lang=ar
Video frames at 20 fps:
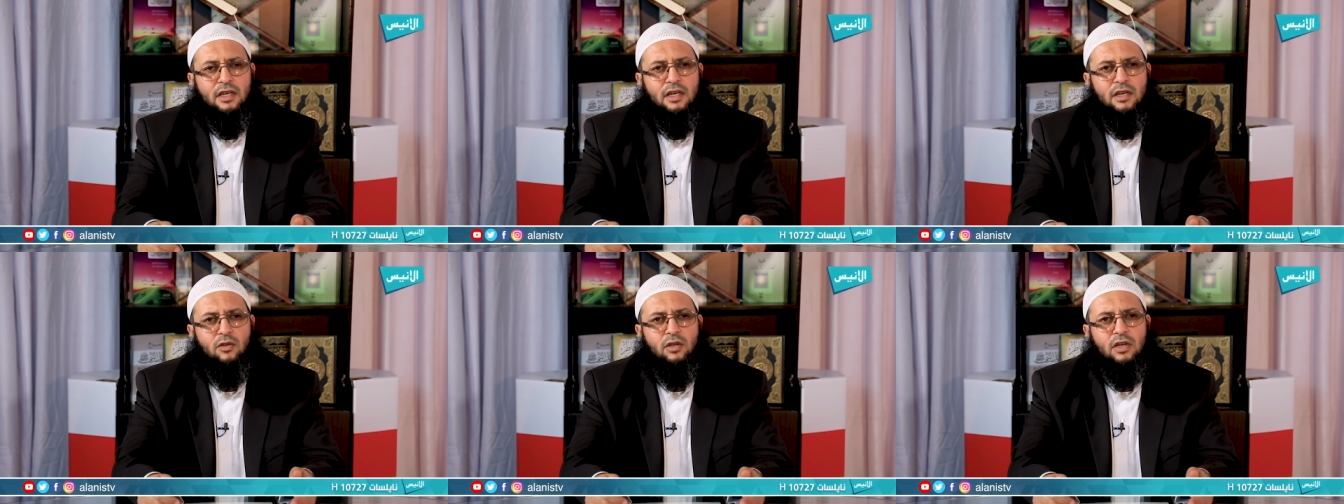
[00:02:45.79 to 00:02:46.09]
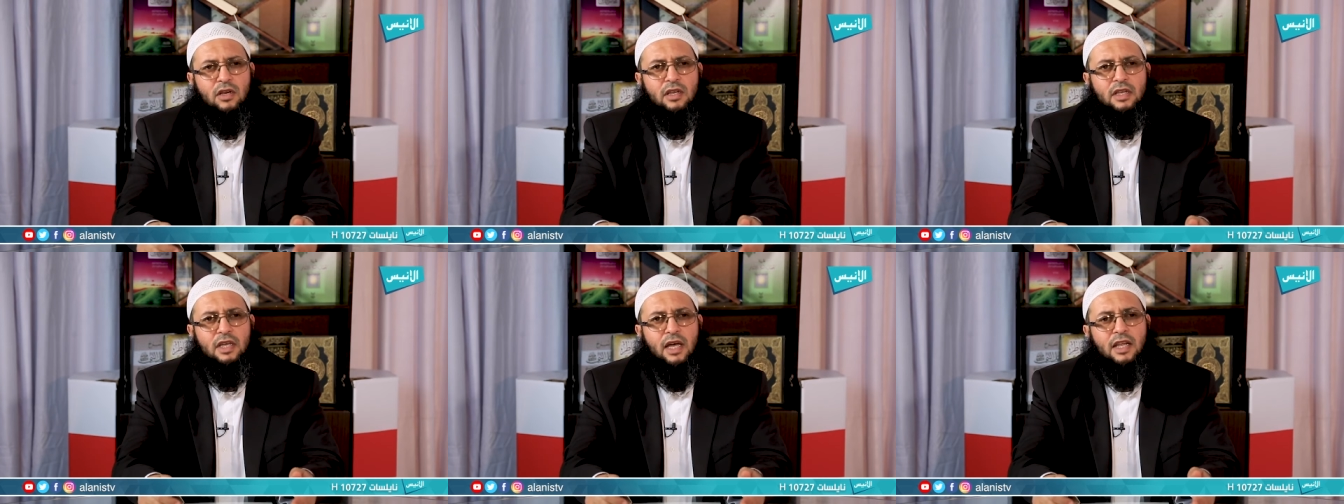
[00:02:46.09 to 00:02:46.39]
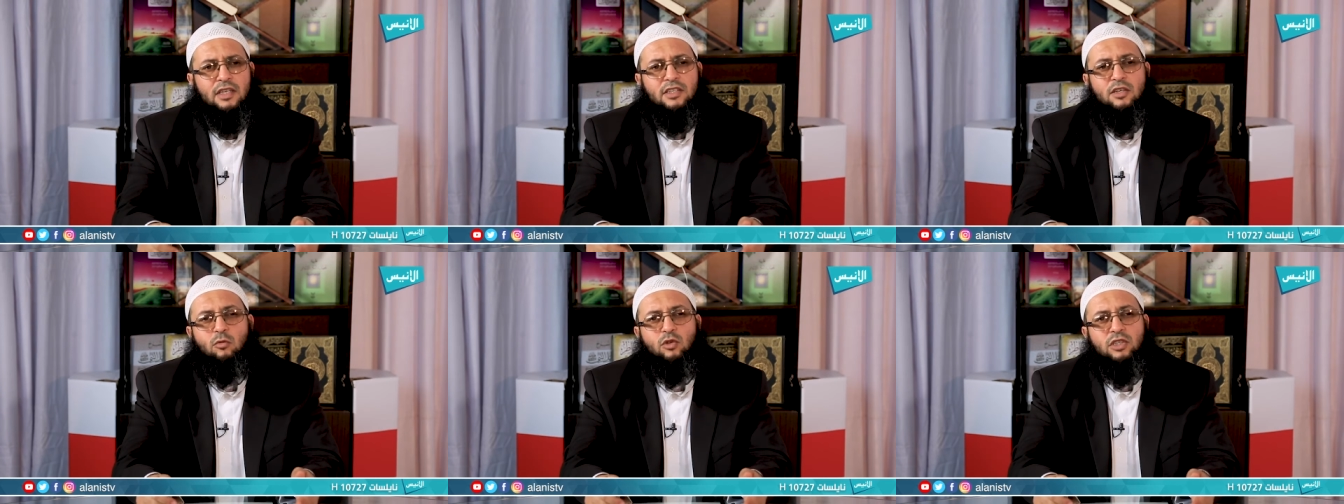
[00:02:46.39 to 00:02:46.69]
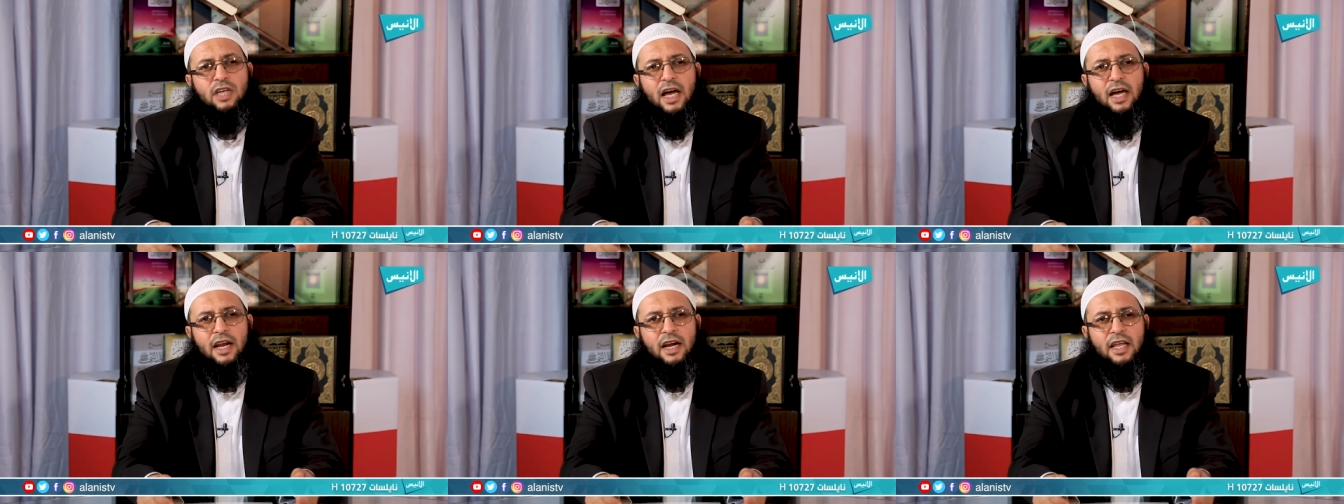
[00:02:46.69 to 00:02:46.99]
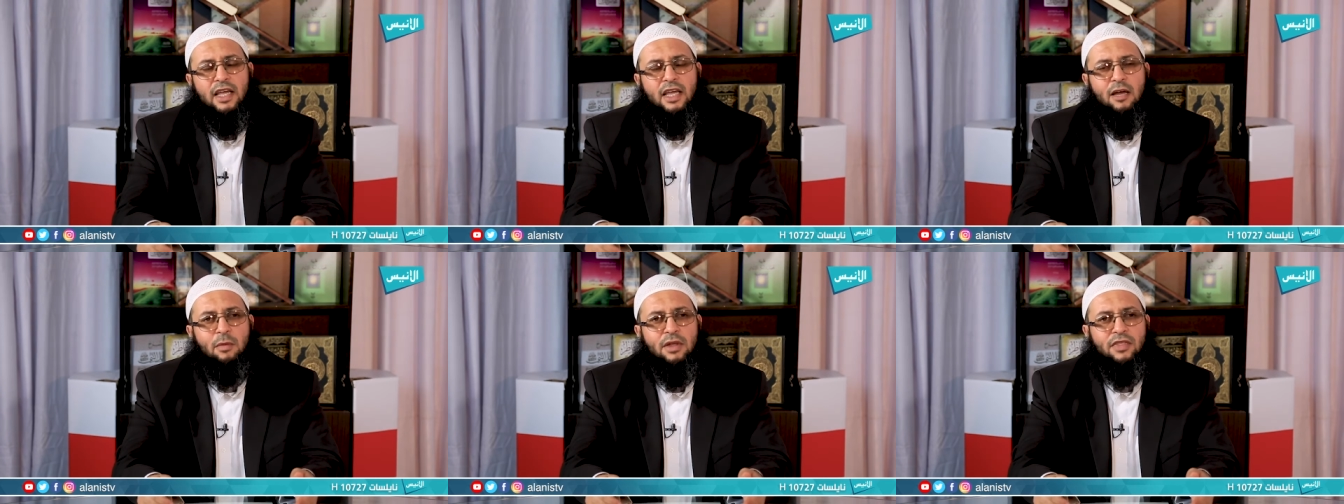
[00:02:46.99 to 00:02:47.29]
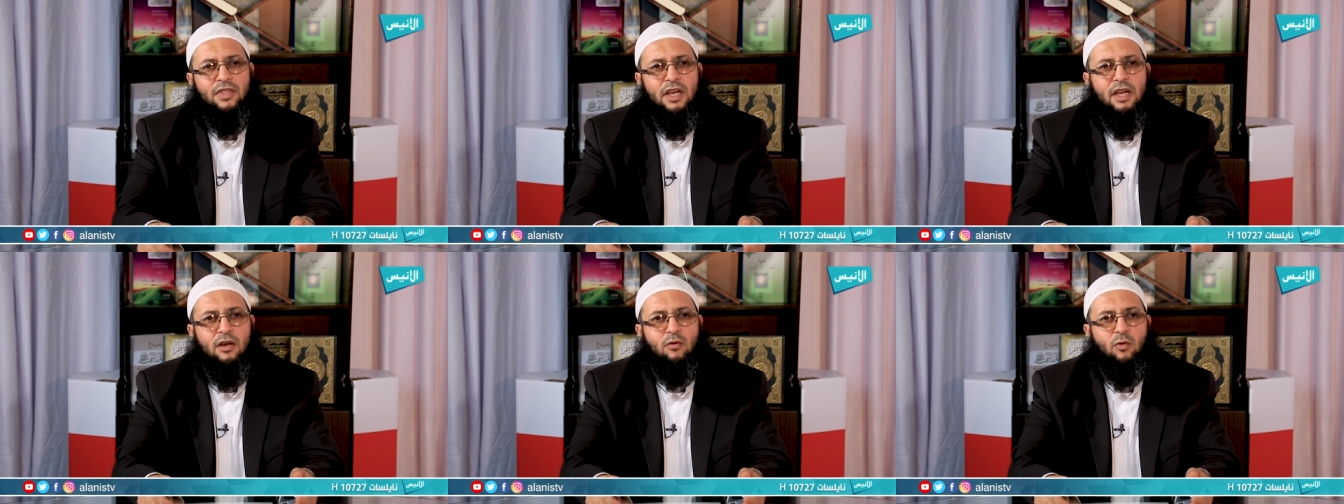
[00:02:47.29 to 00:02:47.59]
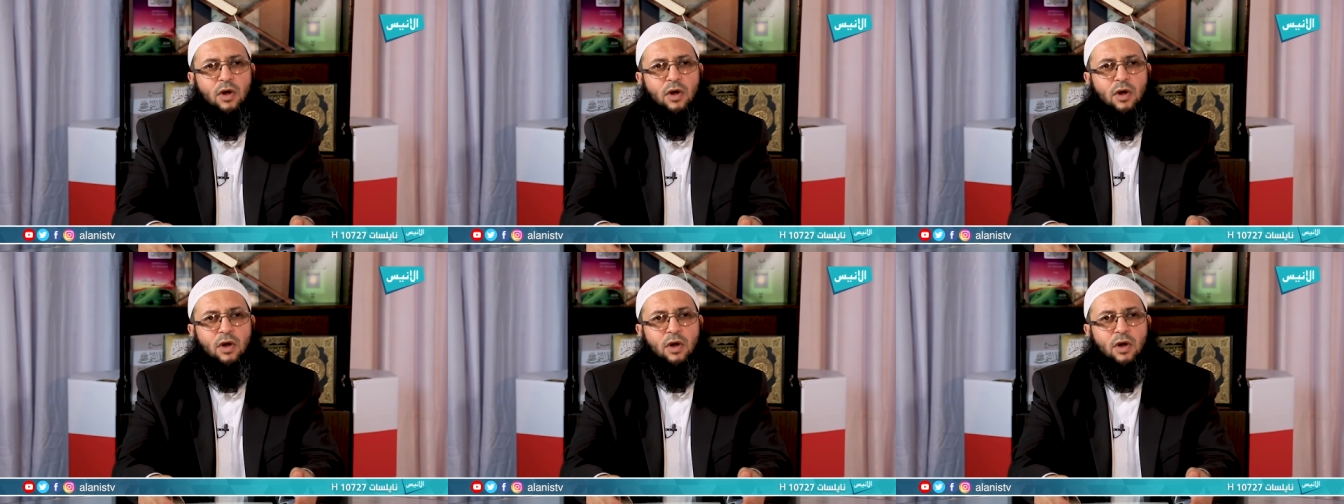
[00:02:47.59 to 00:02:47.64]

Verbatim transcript: الكراسي المتحركه مثلا